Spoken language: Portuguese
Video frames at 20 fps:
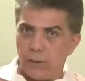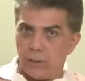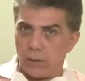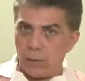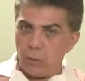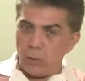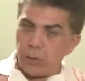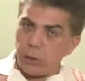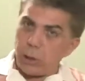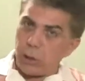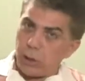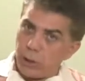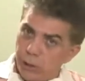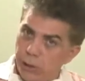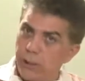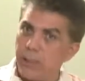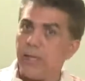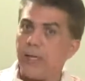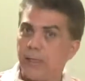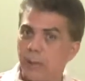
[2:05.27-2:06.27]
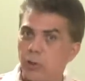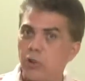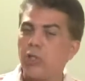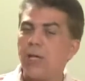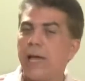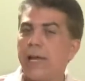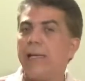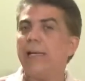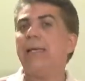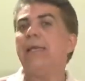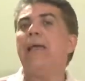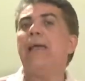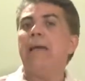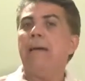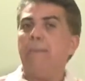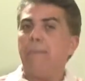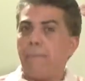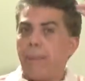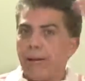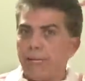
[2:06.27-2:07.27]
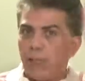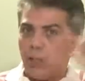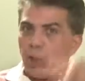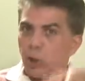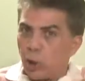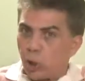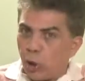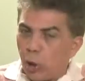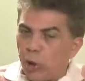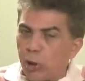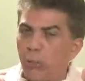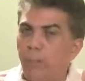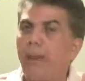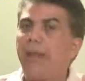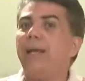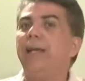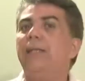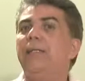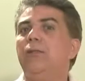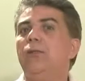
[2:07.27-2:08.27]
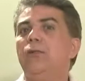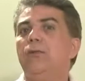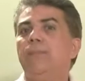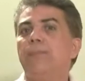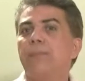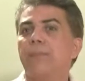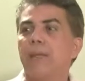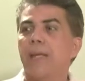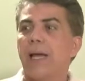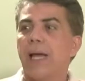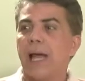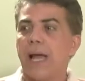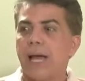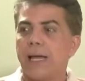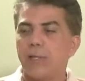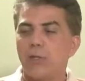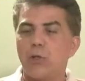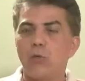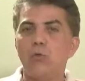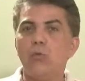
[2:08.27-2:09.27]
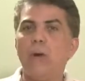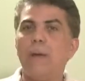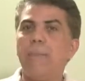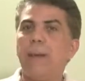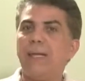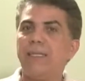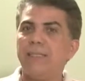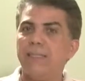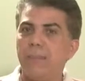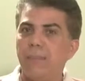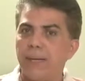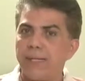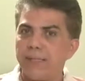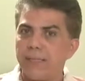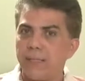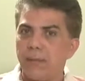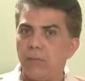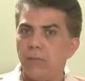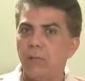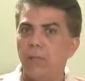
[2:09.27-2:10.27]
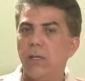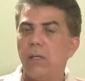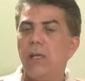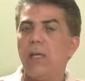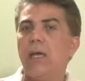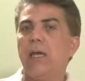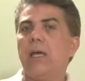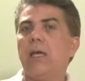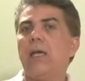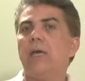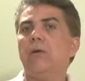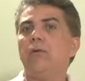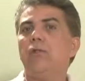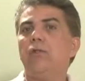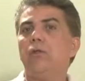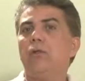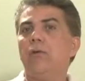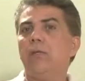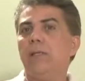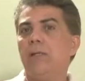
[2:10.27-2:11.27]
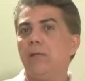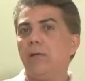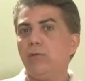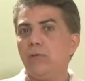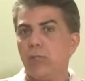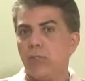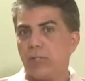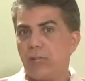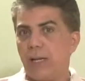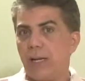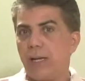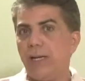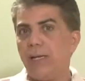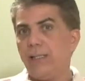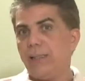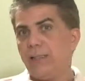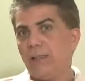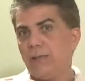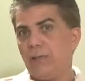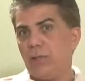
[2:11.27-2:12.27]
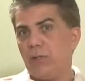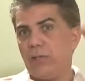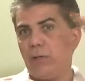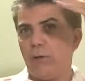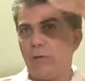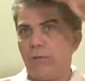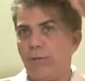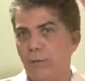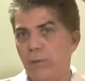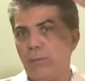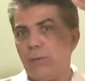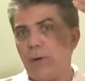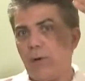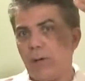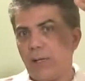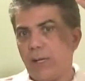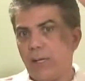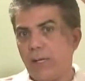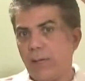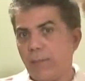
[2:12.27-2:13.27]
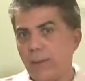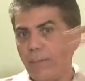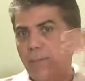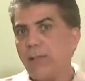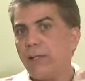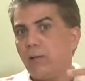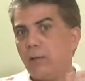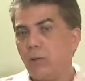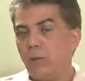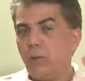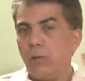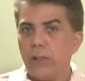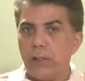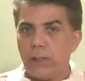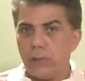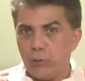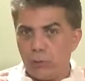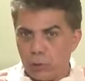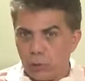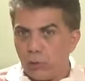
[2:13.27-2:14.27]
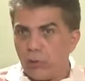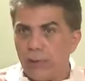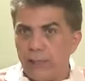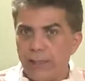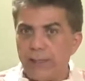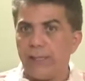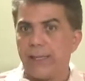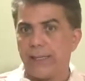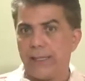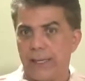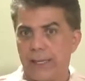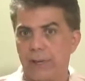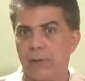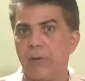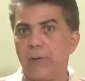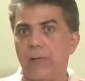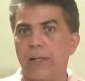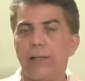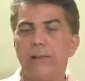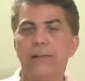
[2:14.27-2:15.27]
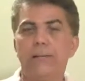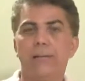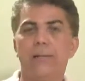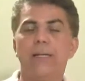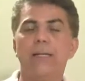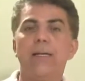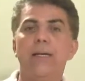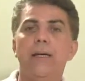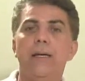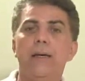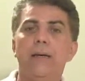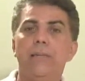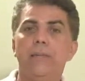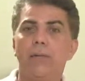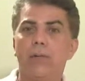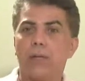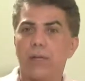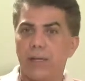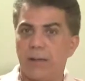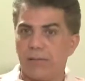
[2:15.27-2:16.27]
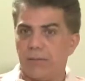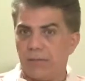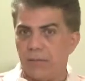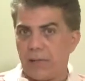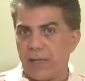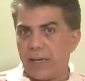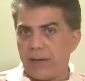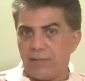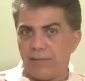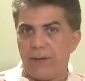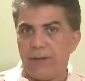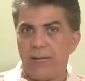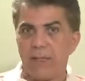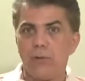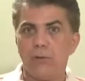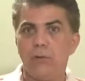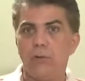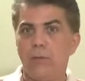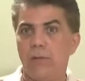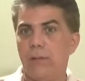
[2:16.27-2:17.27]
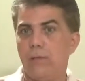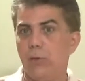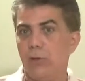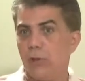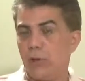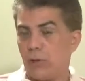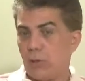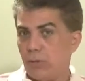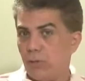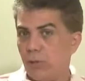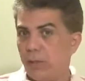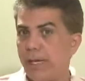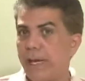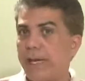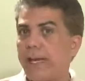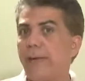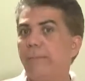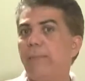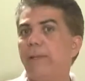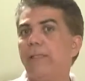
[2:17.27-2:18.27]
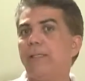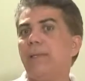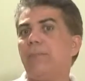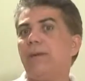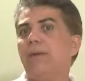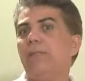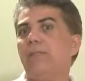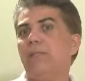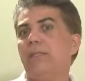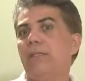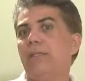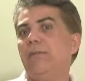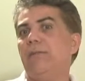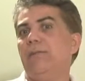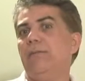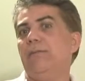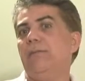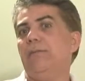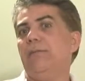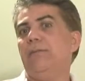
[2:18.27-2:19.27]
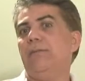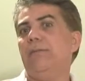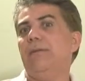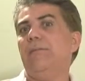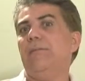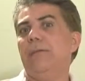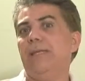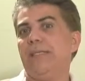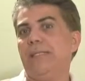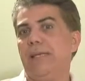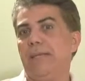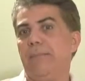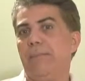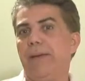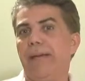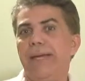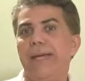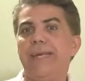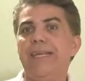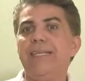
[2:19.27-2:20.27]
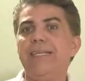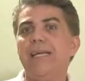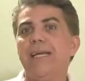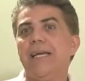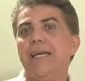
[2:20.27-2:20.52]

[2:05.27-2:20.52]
Então, o que tinha eu já li. Mas estou esperando a sua participação. Eu estou então no estranho se você ouviu o programa, mandou e eu não estou lendo aqui agora, né? Porque foi gravado no mesmo dia. Eu só mudei a camisa para vocês não, não perceberem.